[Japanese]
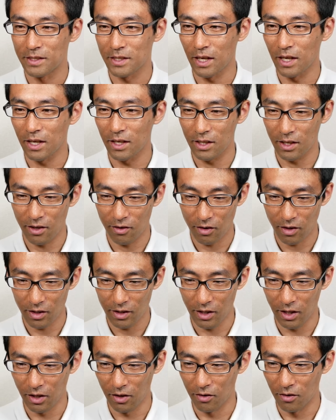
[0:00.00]
使い方がわか
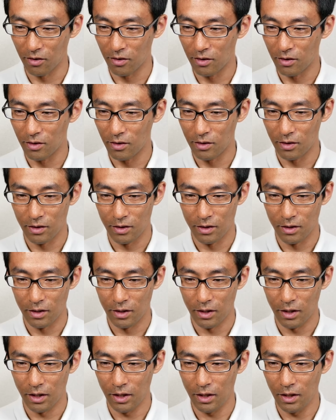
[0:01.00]
んねえよ。
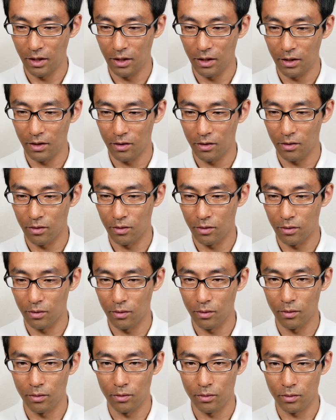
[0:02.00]
えっ、ー、
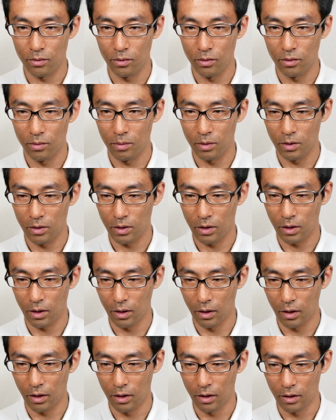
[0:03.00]
と、
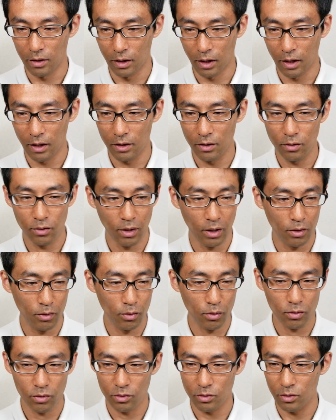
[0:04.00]
グローバルデータ、あ、
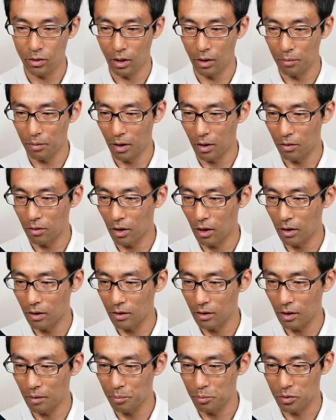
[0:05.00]
アンロック
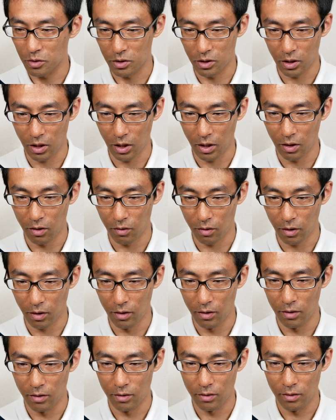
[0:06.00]
アンラップしなきゃいけないのか